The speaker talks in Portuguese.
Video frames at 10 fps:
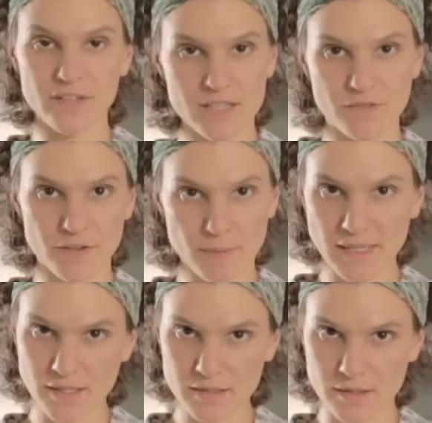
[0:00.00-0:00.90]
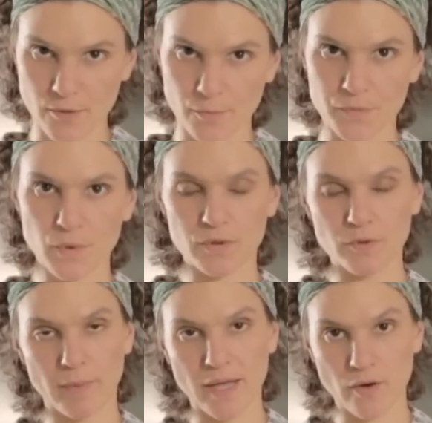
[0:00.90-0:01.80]
vai ser a fermentação.
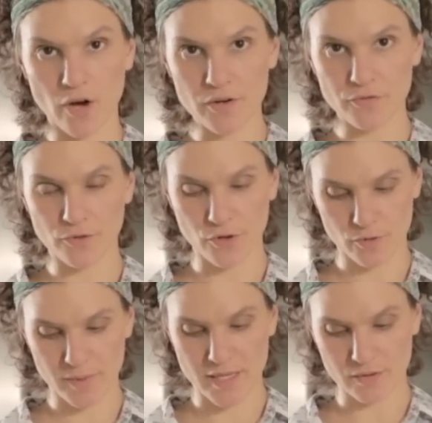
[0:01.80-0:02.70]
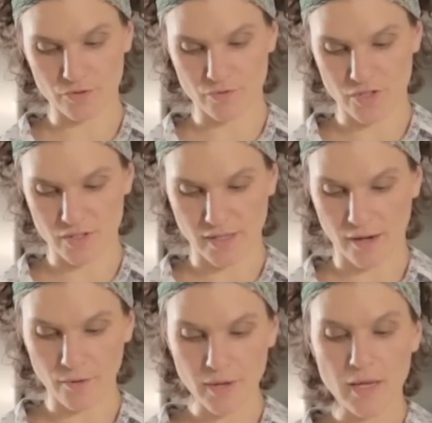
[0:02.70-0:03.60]
Quanto maior for o pedaço de
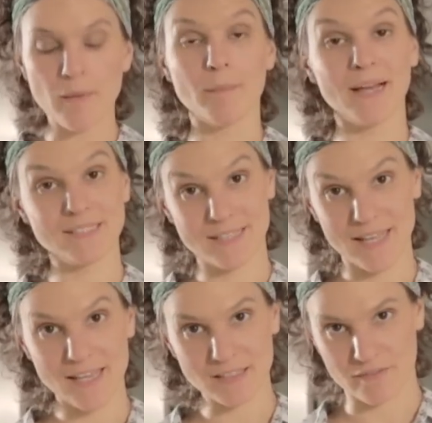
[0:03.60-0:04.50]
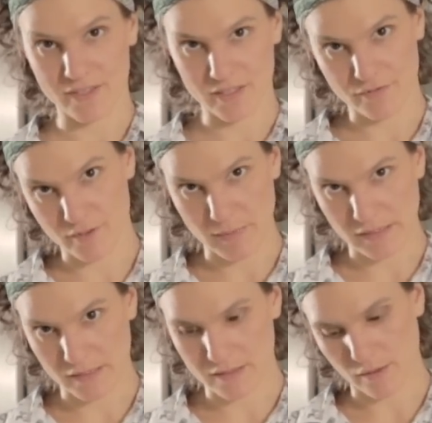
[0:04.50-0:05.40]
vegetal, mais lenta vai ser a
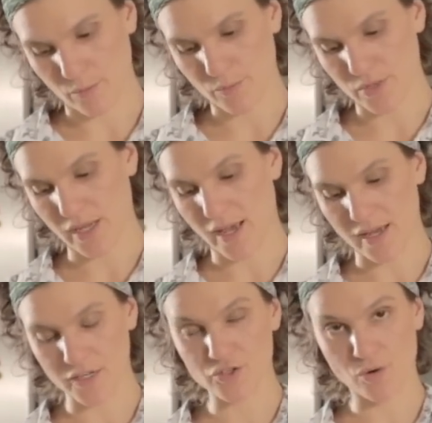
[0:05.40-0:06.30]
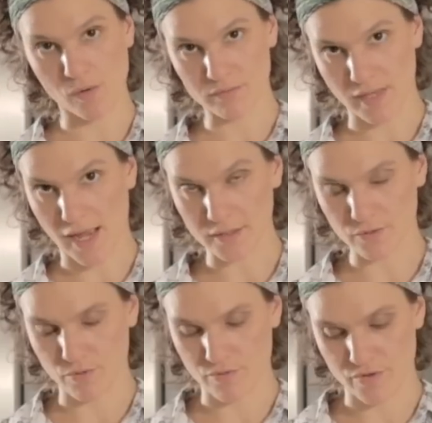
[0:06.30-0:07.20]
fermentação, porque a área de
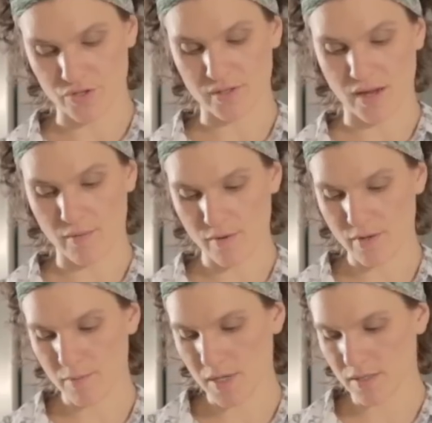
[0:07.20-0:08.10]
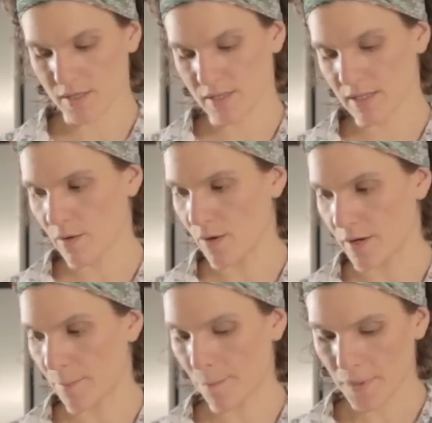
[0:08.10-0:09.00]
contato com o vegetal é o que manda nessa
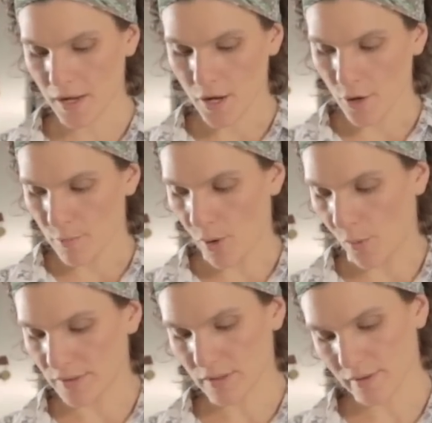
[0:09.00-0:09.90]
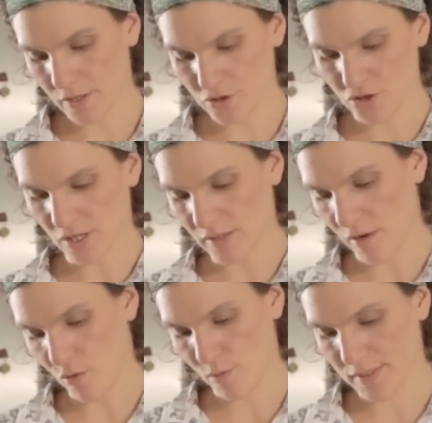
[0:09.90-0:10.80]
hora. Bom, então aqui a gente já
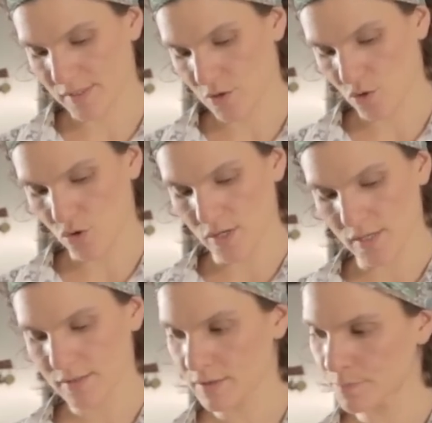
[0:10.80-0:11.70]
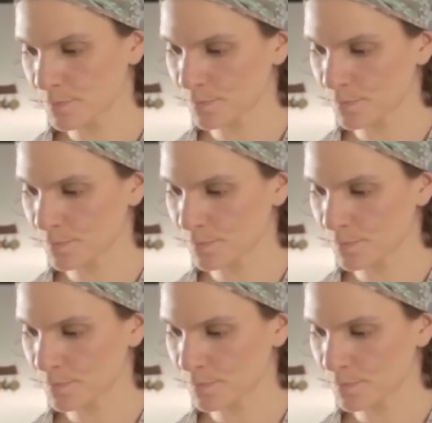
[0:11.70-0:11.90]
tem algumas cenouras,